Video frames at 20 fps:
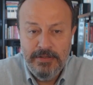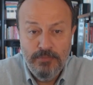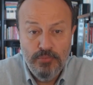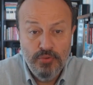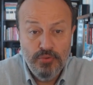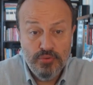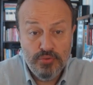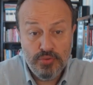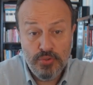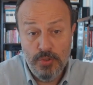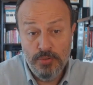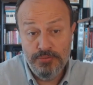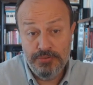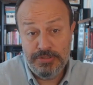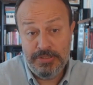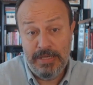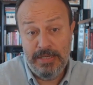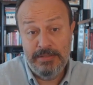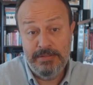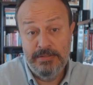de bu son
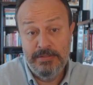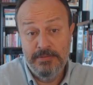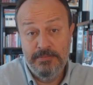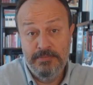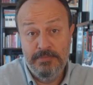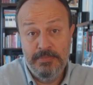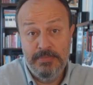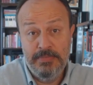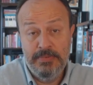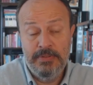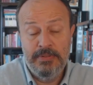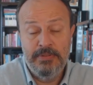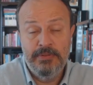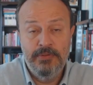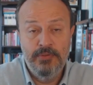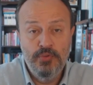saydığım e,